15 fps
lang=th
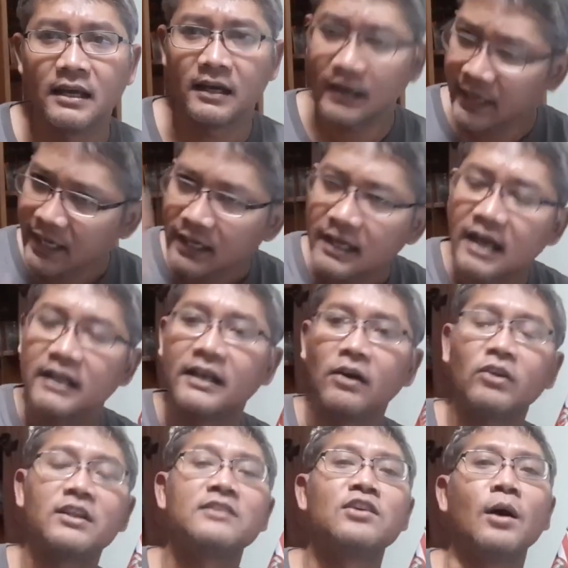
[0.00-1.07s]
อีกเรื่องหนึ่งเขาก็
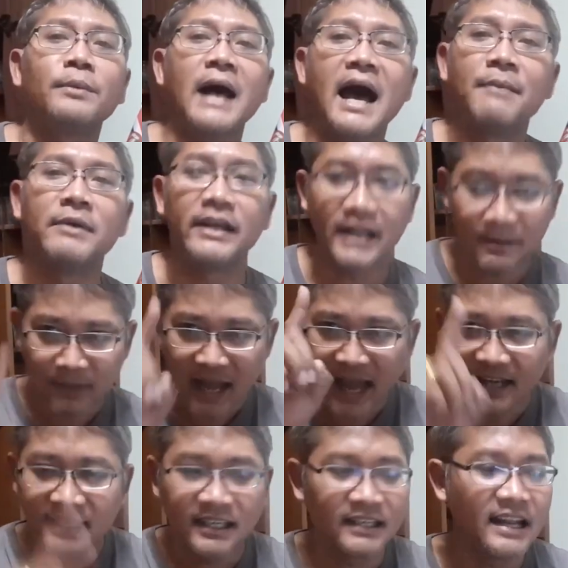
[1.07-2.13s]
จะสอบถามเลย ทำงาน
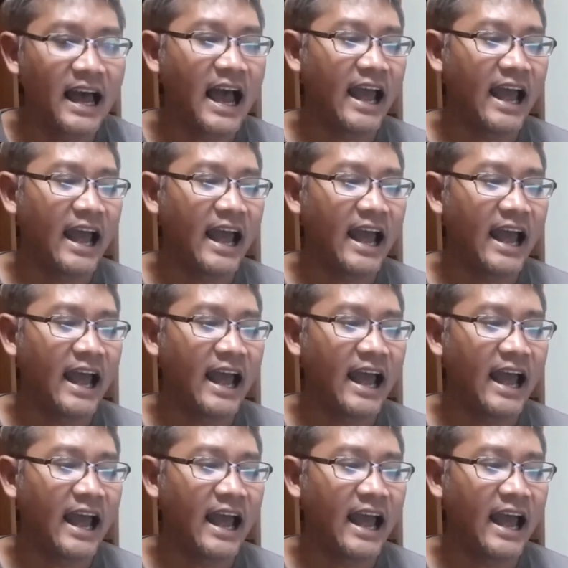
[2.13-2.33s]
ที่ไหน